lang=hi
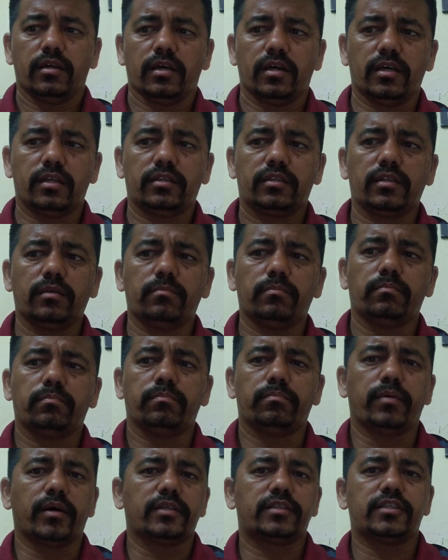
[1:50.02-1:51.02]
अंतिम
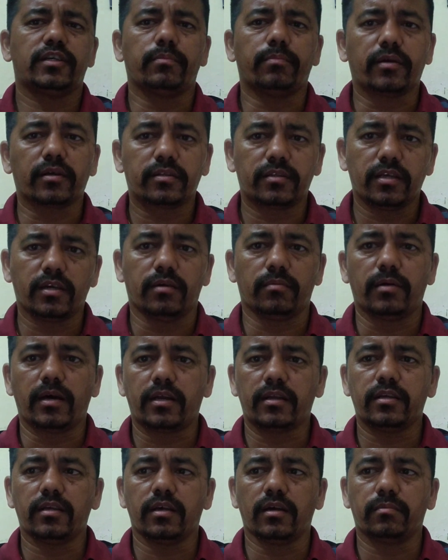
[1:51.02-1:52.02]
पाँच छह पंक्तियाँ अब आ
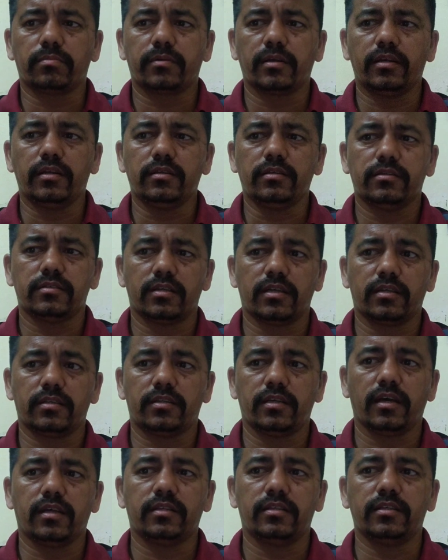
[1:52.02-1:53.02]
रही हैं आपके लिए ज़रा
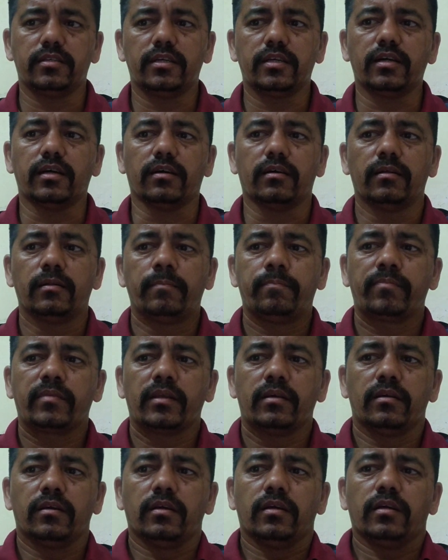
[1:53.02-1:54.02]
ध्यान दीजिएगा
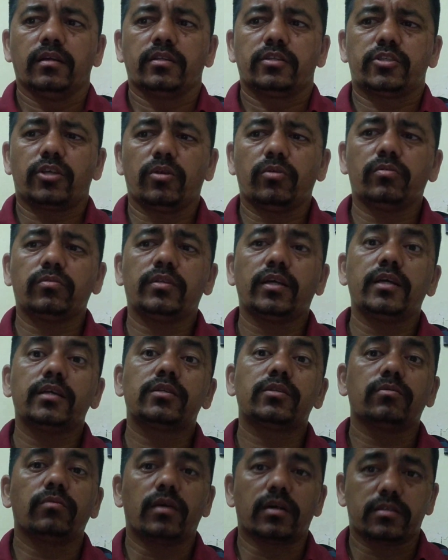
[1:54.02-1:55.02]
चलो
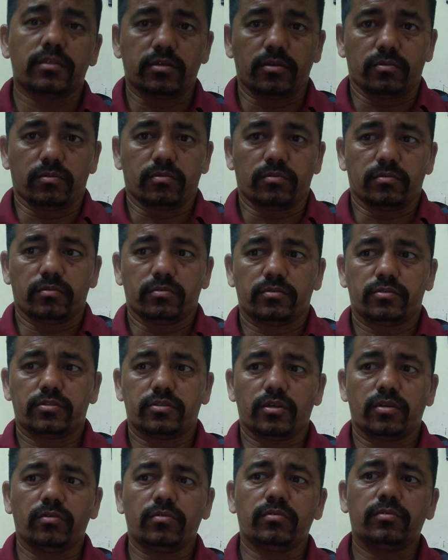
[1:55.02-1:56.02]
देशवासियों
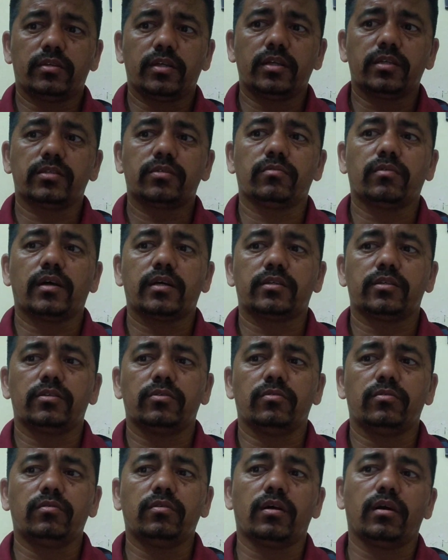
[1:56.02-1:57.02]
चलो
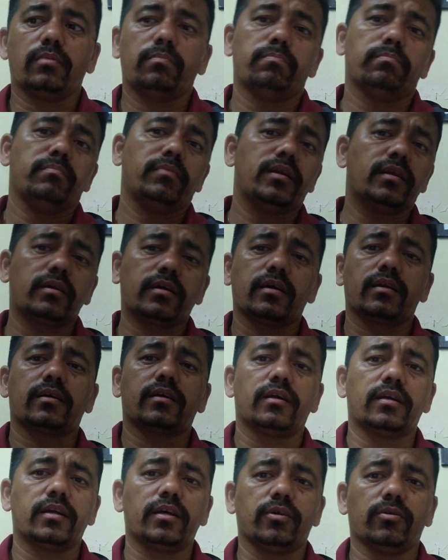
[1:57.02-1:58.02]
देशवासियों अब मिलकर
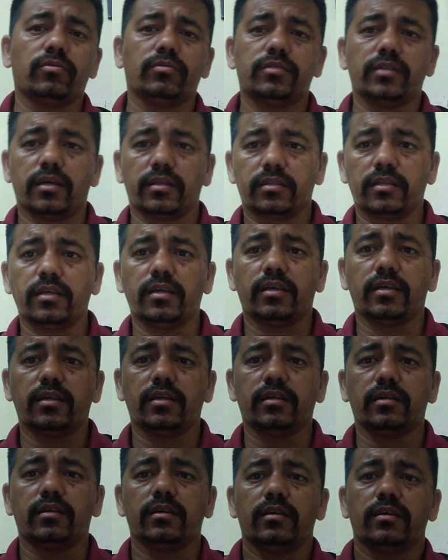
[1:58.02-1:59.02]
खड़े हो जाते हैं
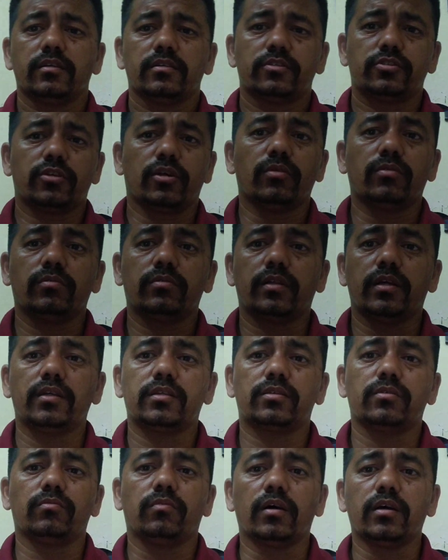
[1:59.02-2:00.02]
चलो
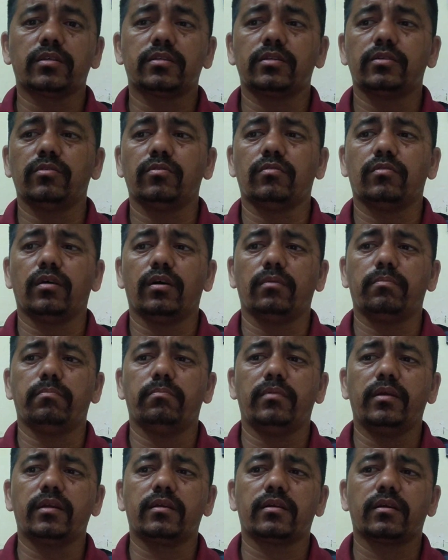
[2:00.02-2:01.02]
देशवासियों अब
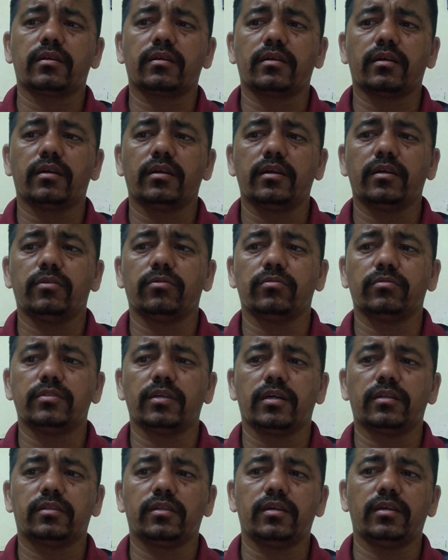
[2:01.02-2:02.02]
मिलकर खड़े हो
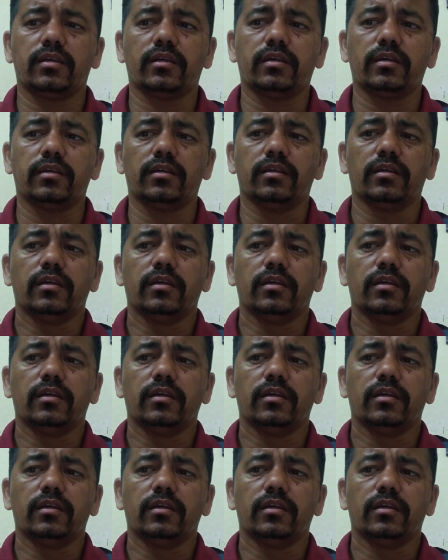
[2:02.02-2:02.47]
जाते हैं